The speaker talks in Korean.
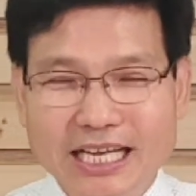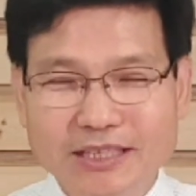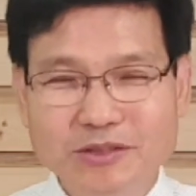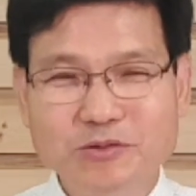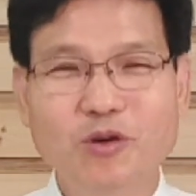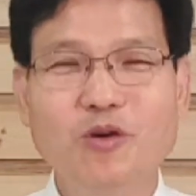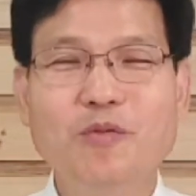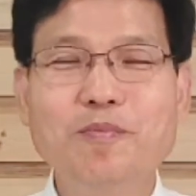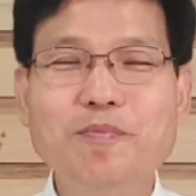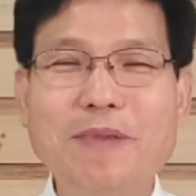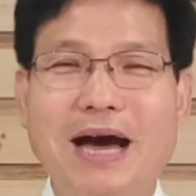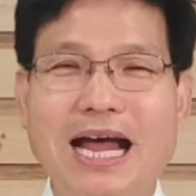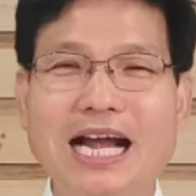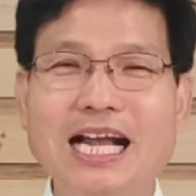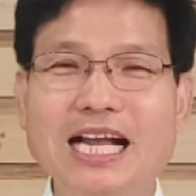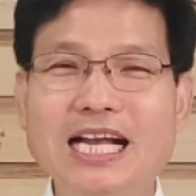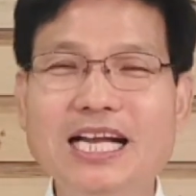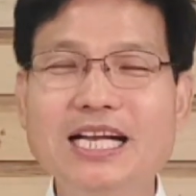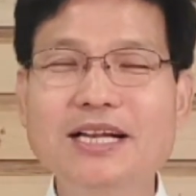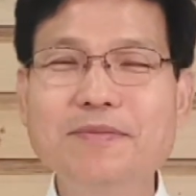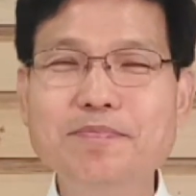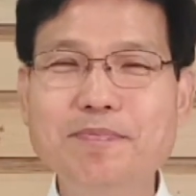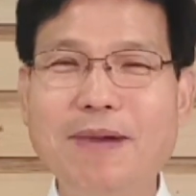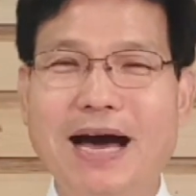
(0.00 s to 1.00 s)

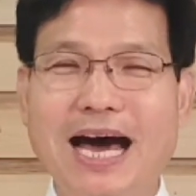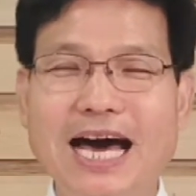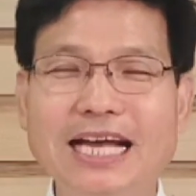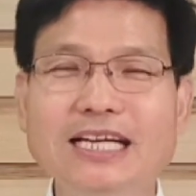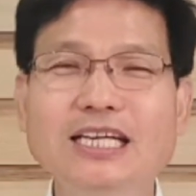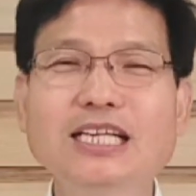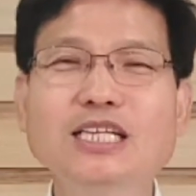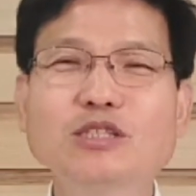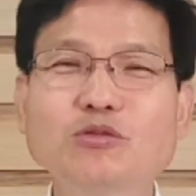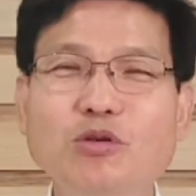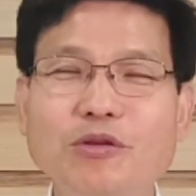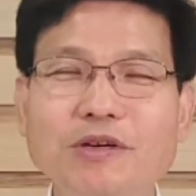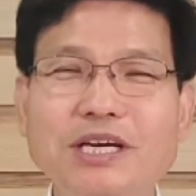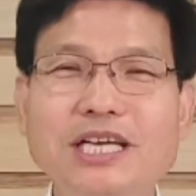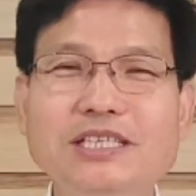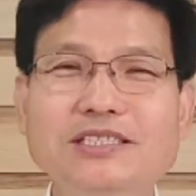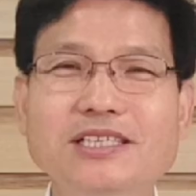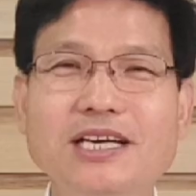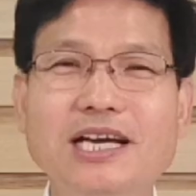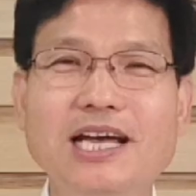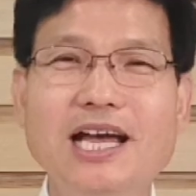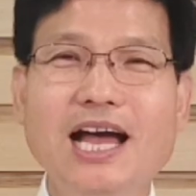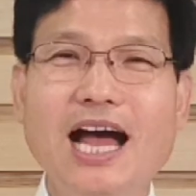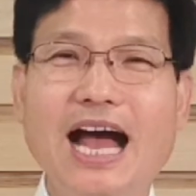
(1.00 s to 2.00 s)
또말 말을
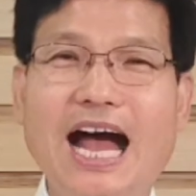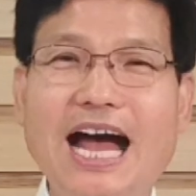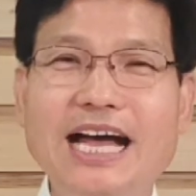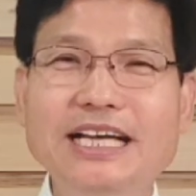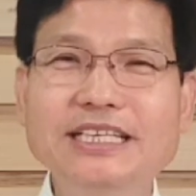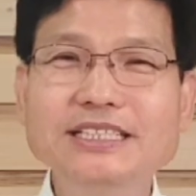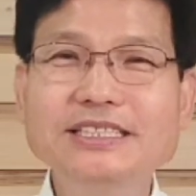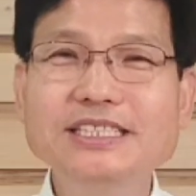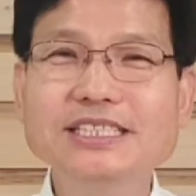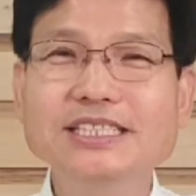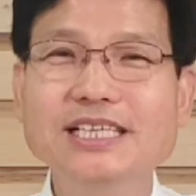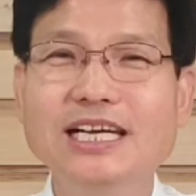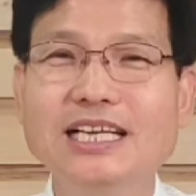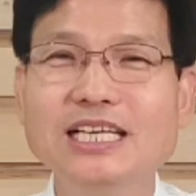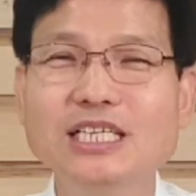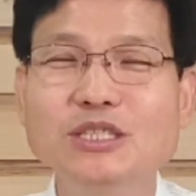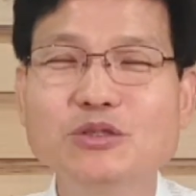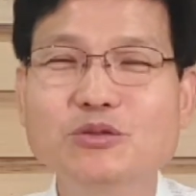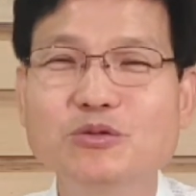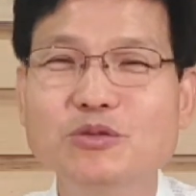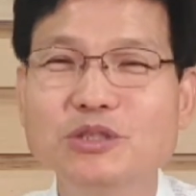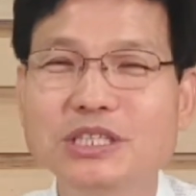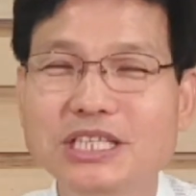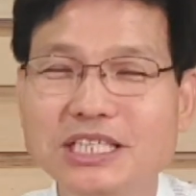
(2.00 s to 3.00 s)
통해서 안식할
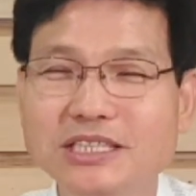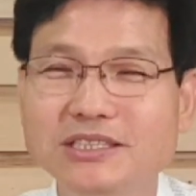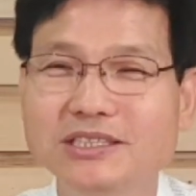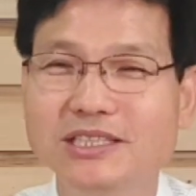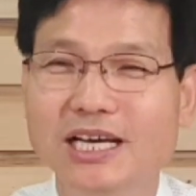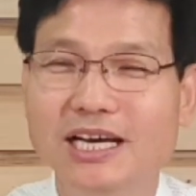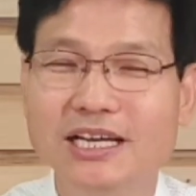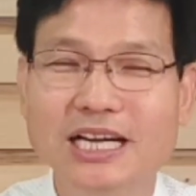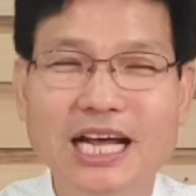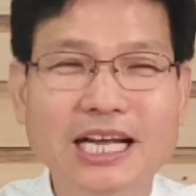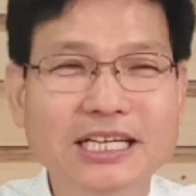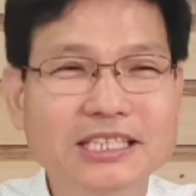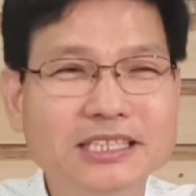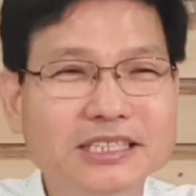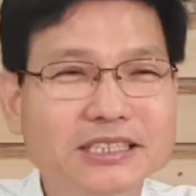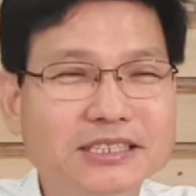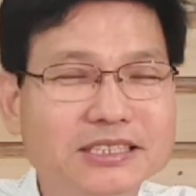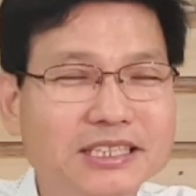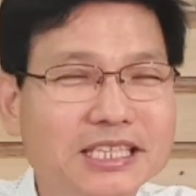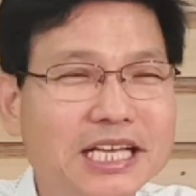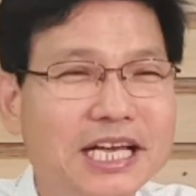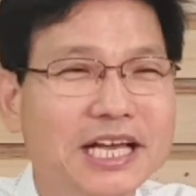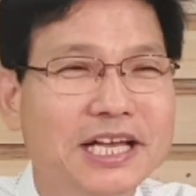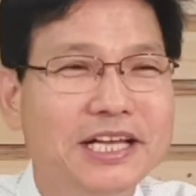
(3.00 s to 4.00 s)
수 있다라는
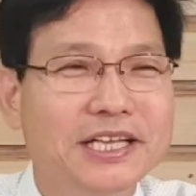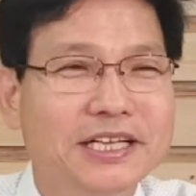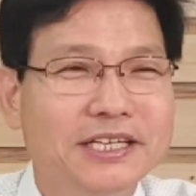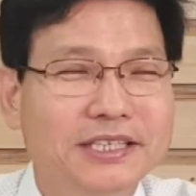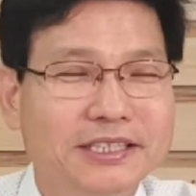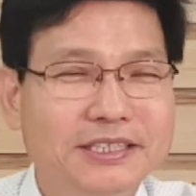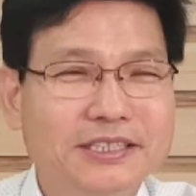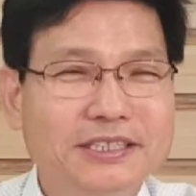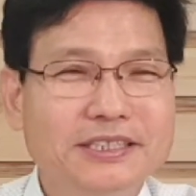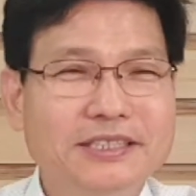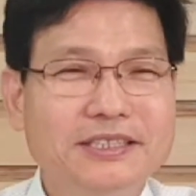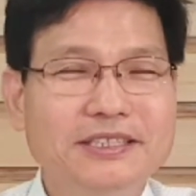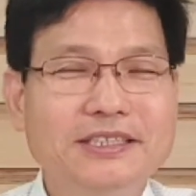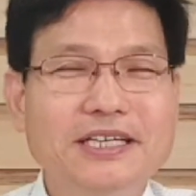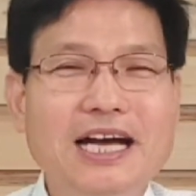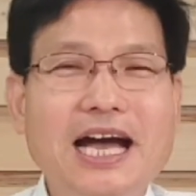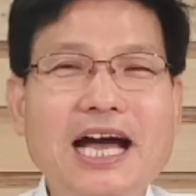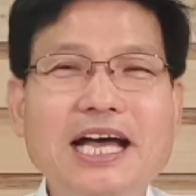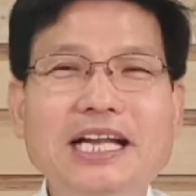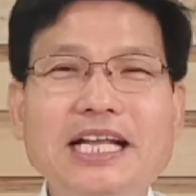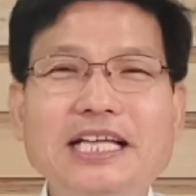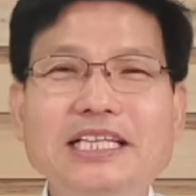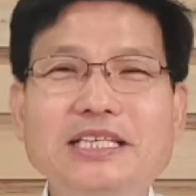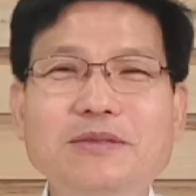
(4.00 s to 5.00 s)
것은 어,
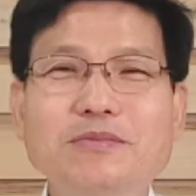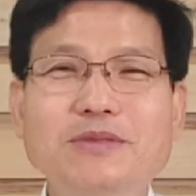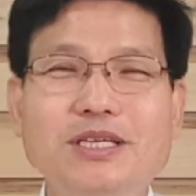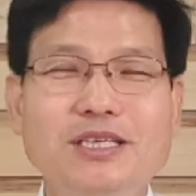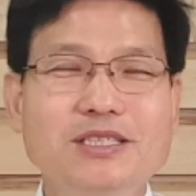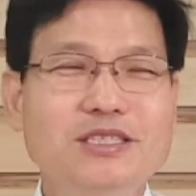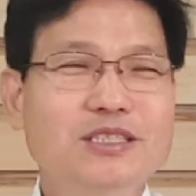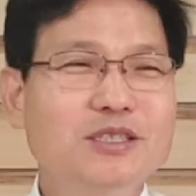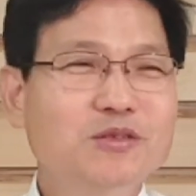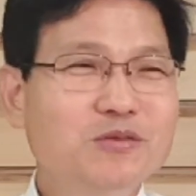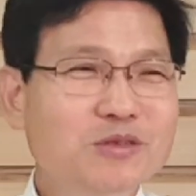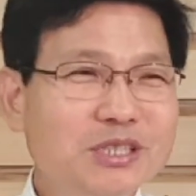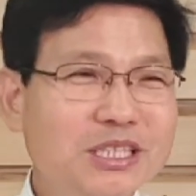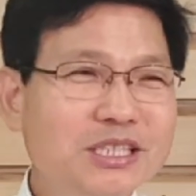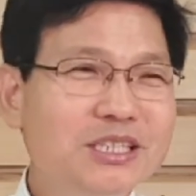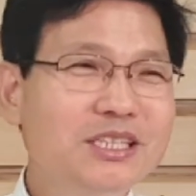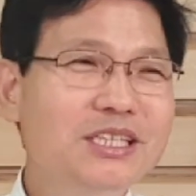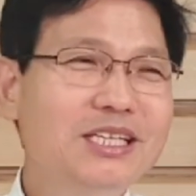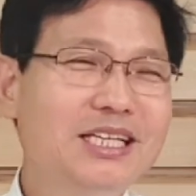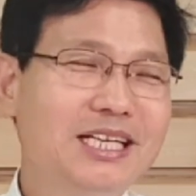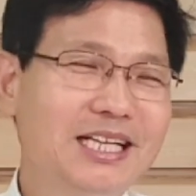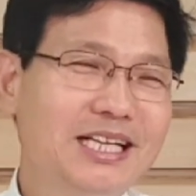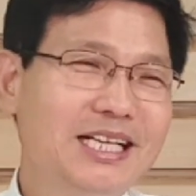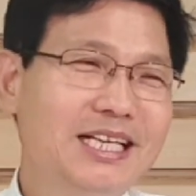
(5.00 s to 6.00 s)
하나님께서
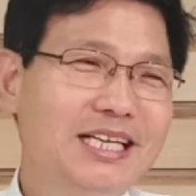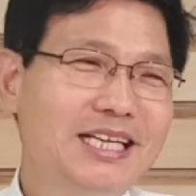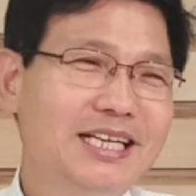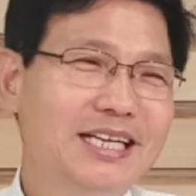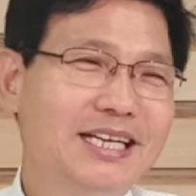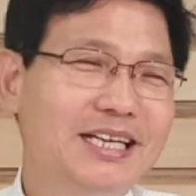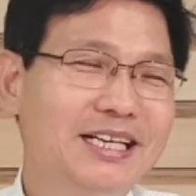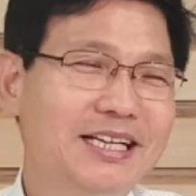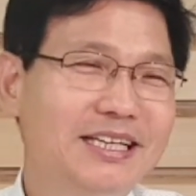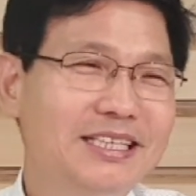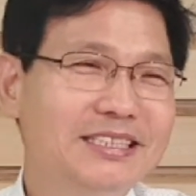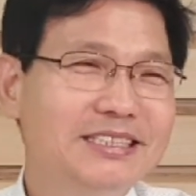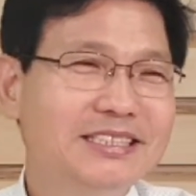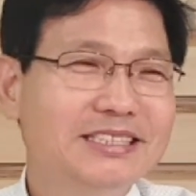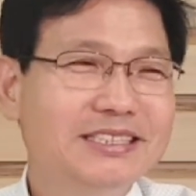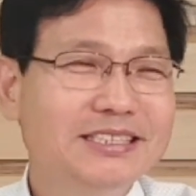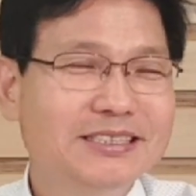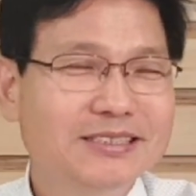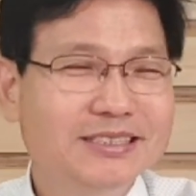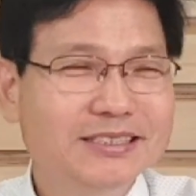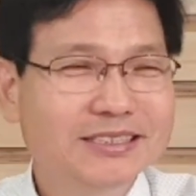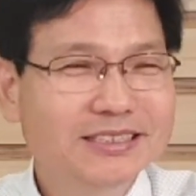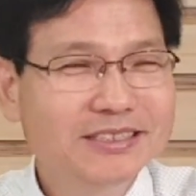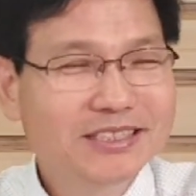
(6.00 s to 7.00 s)
우리를
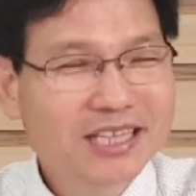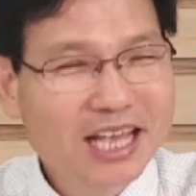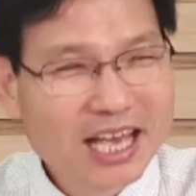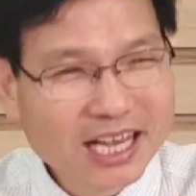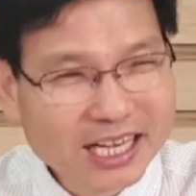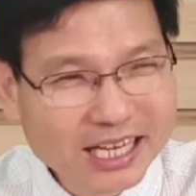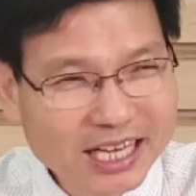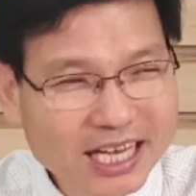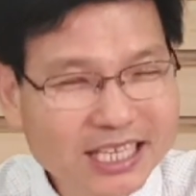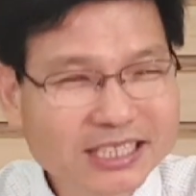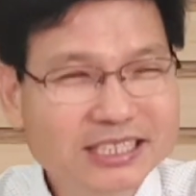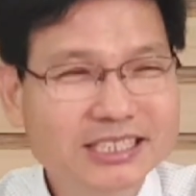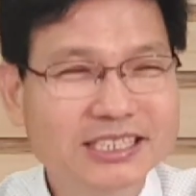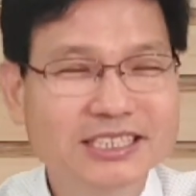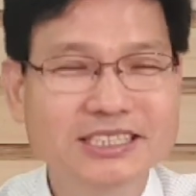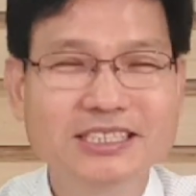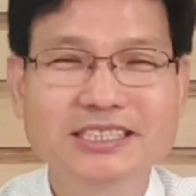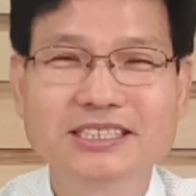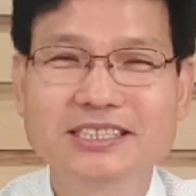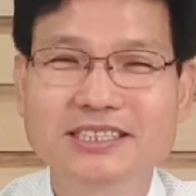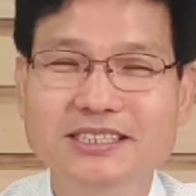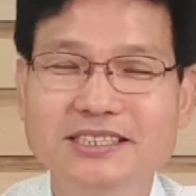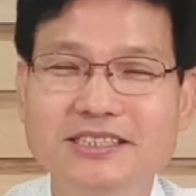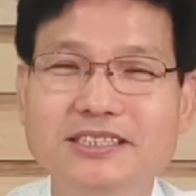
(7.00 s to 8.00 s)
택하신
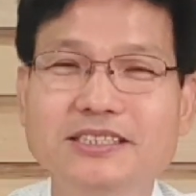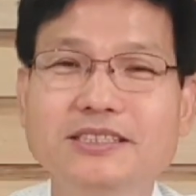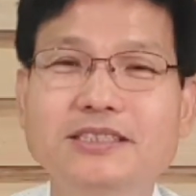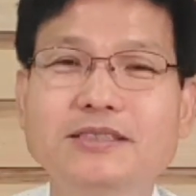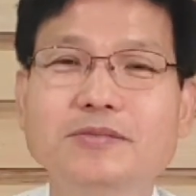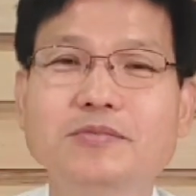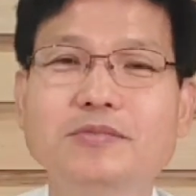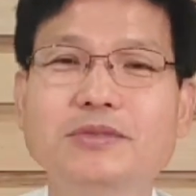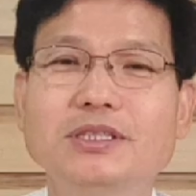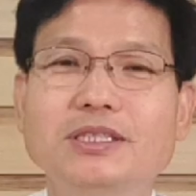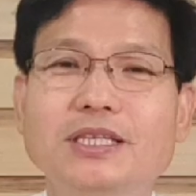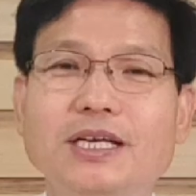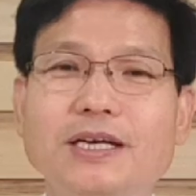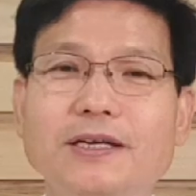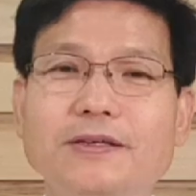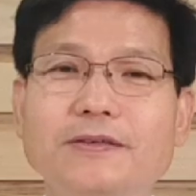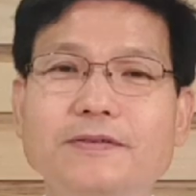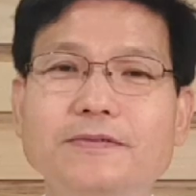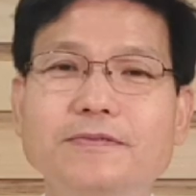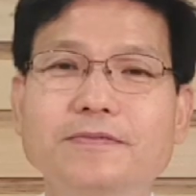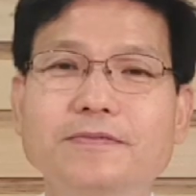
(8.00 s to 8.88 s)
것입니다.